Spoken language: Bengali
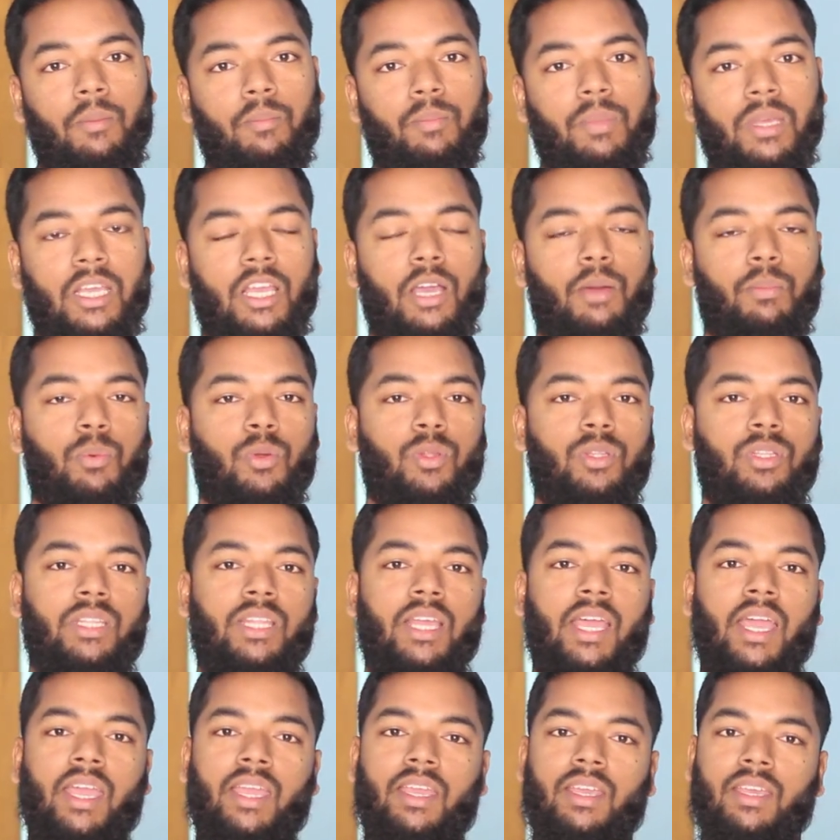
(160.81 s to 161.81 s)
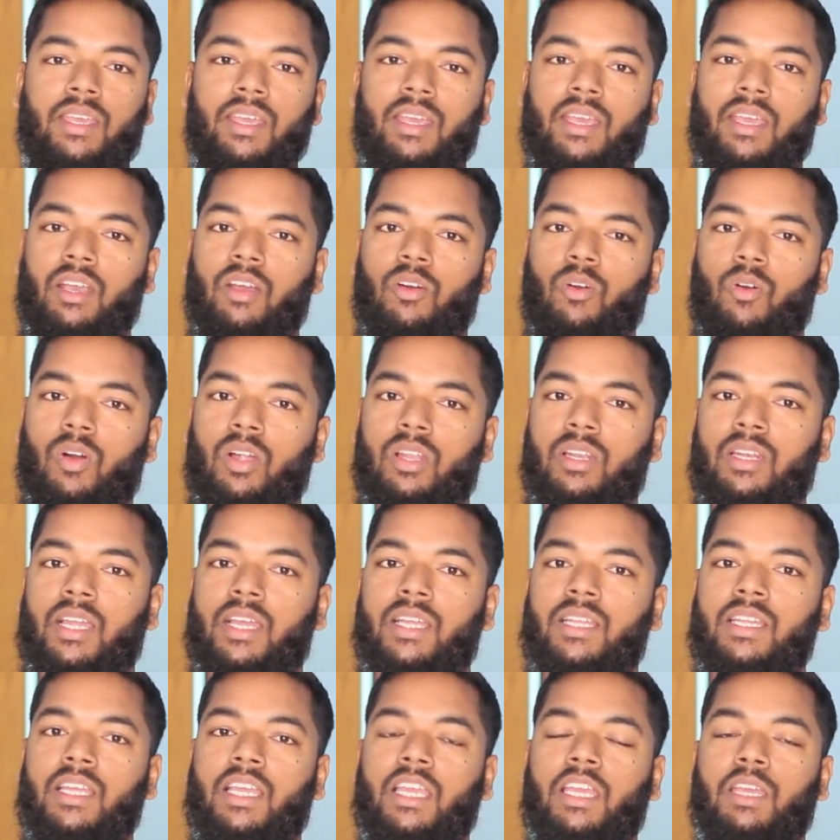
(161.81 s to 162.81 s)
বিজ্ঞাপন দেয়
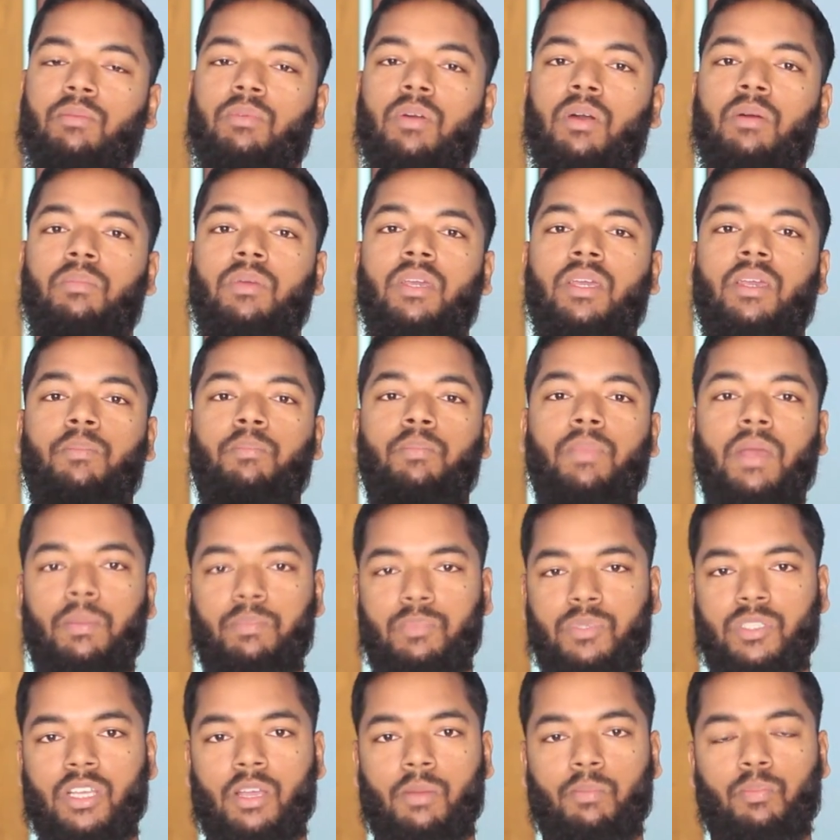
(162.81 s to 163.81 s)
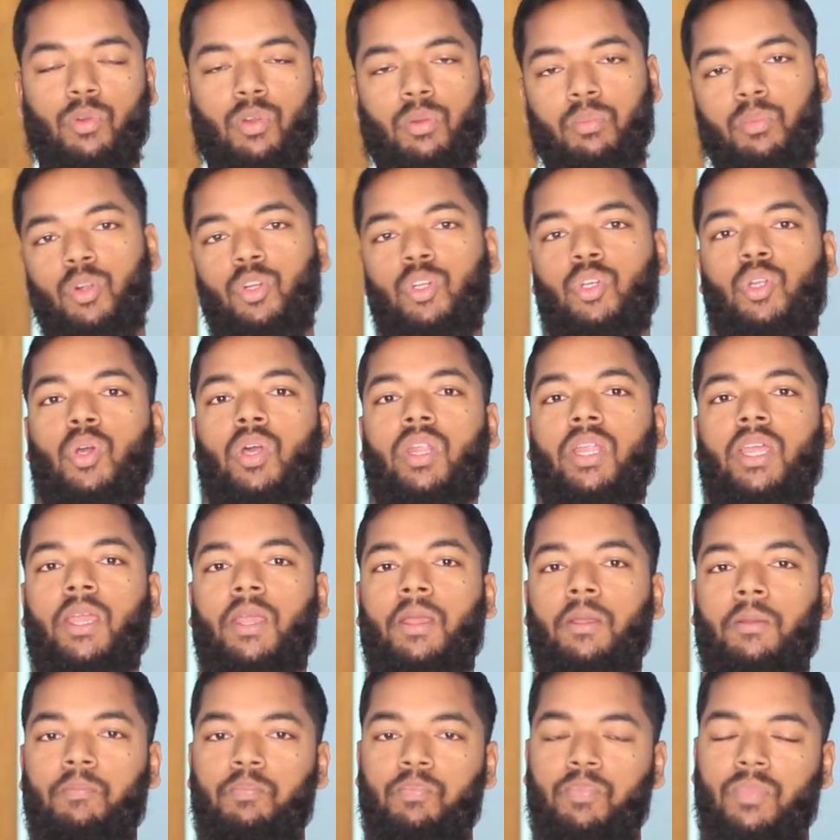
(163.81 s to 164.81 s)
অনলাইনে কিভাবে ব্যবসা প্রমোট করে
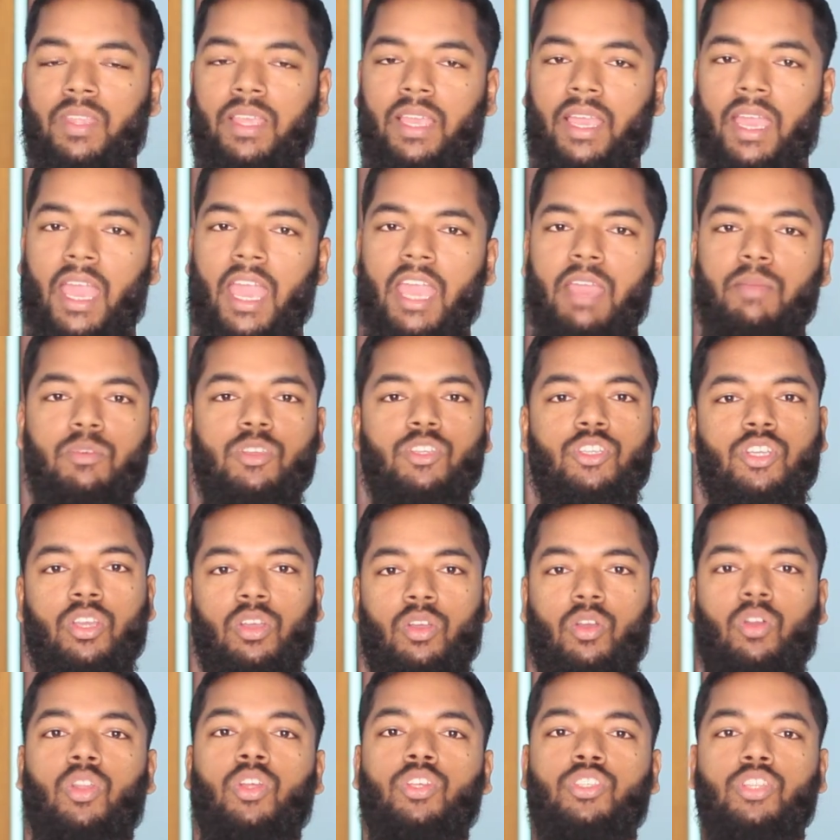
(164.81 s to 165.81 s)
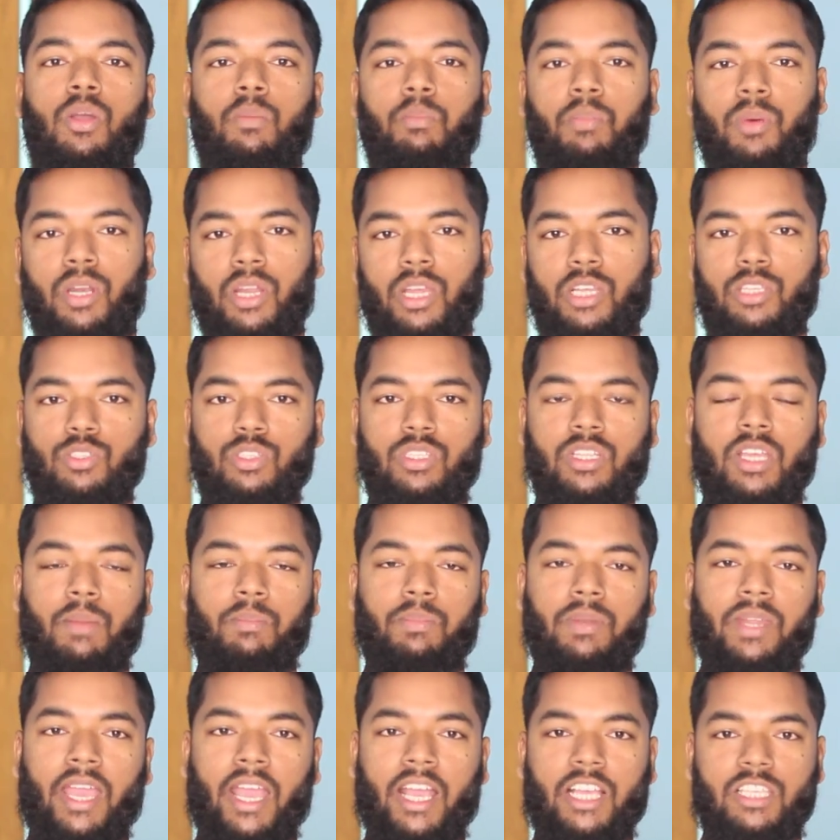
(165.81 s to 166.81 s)
এই বিষয়গুলো সম্পর্কে যদি
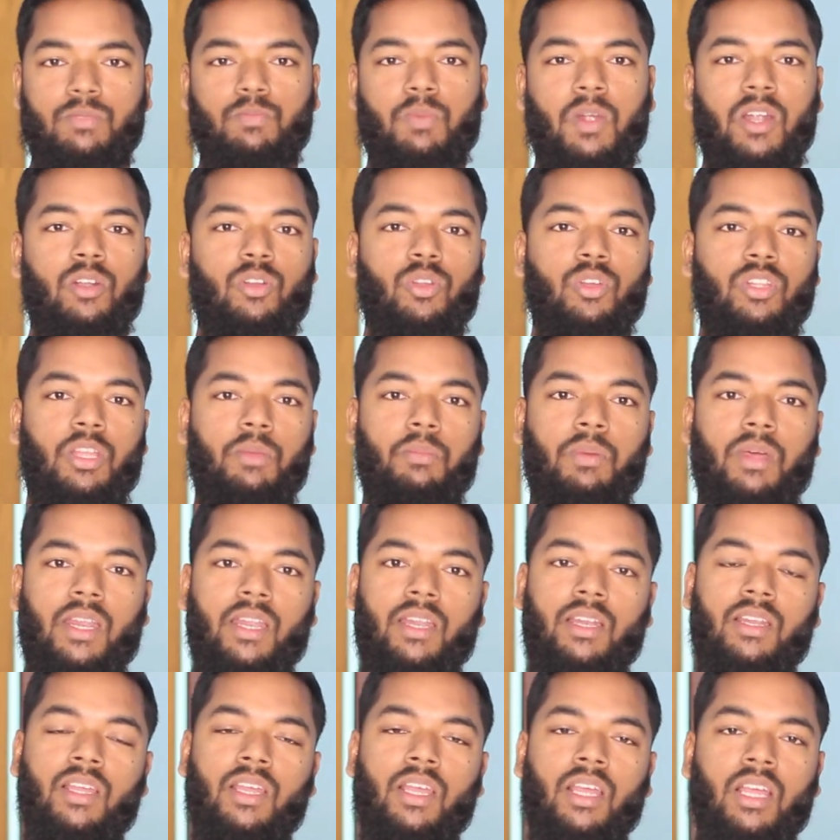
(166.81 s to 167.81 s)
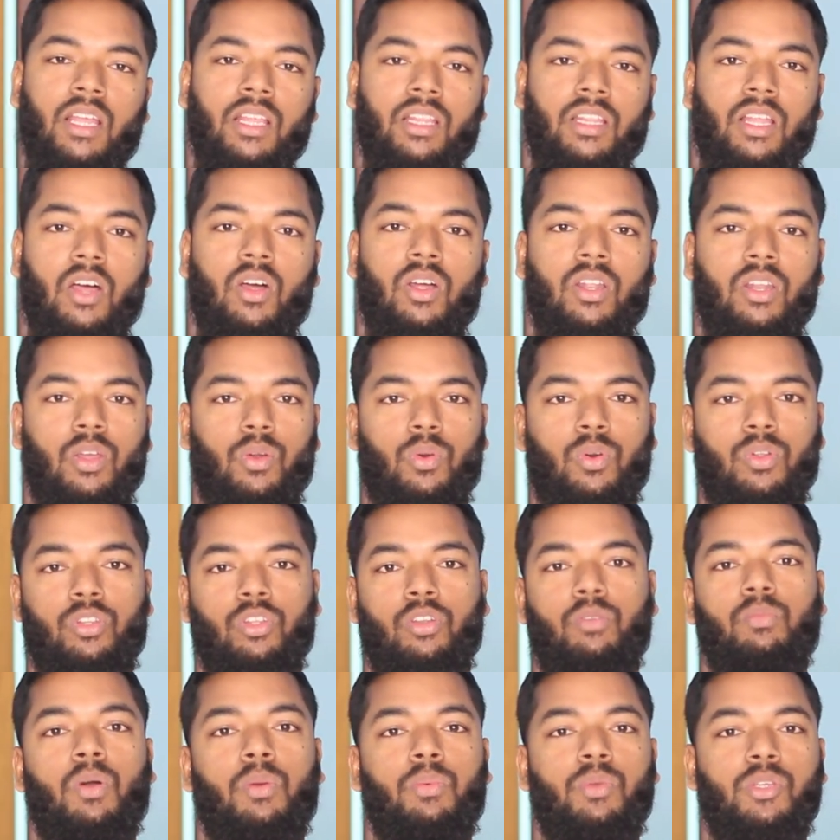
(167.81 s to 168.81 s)
আপনি এক্সপার্ট হতে পারেন তাহলে
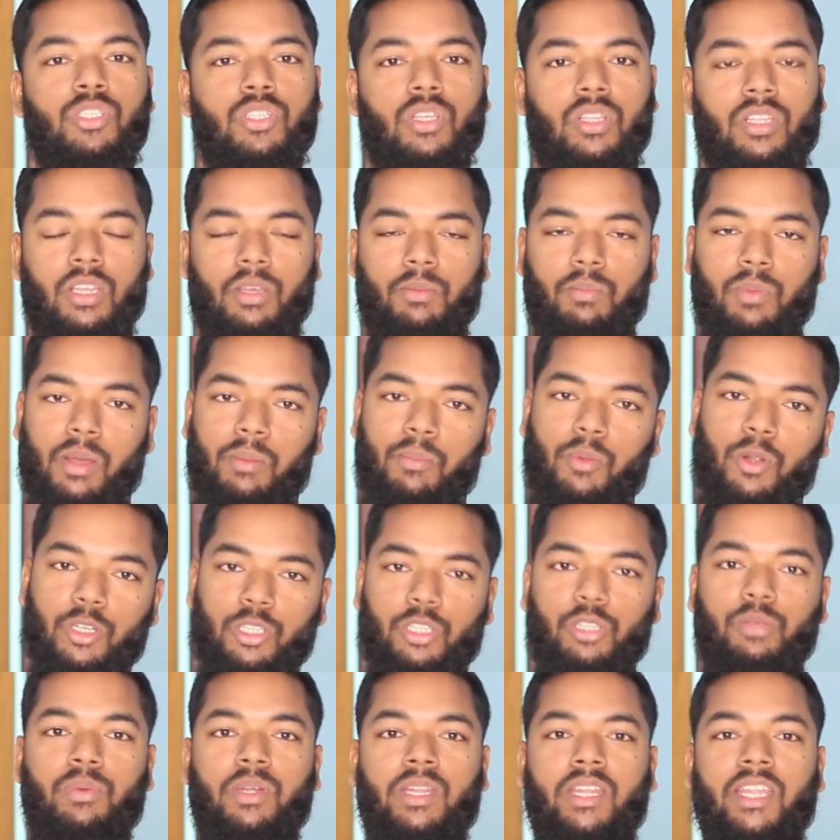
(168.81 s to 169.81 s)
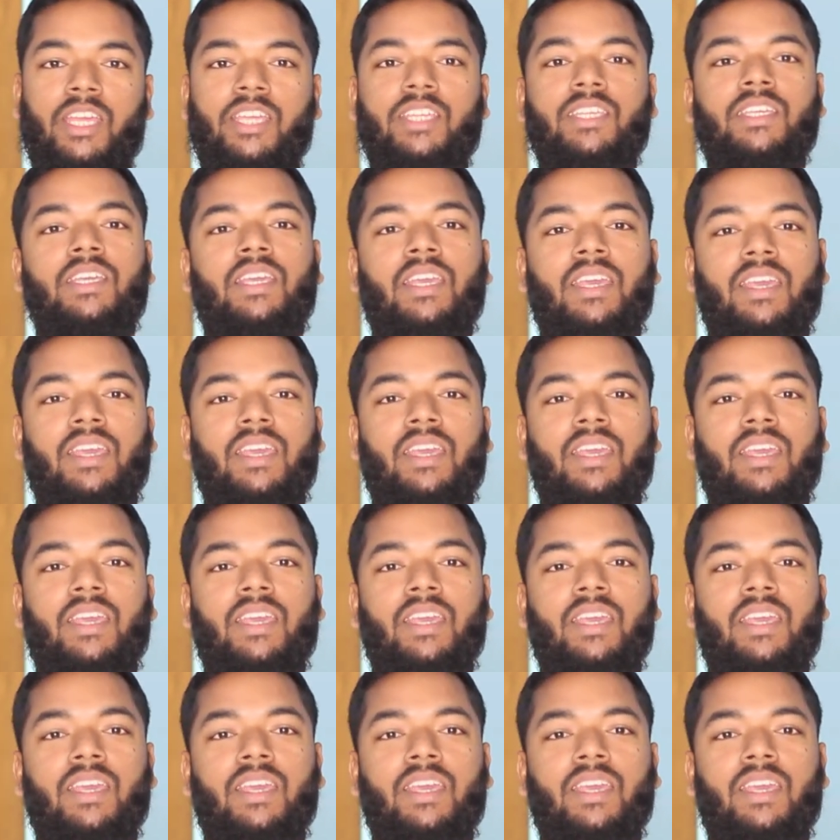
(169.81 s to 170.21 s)
অদূর ভবিষ্যতে বা বর্তমানেই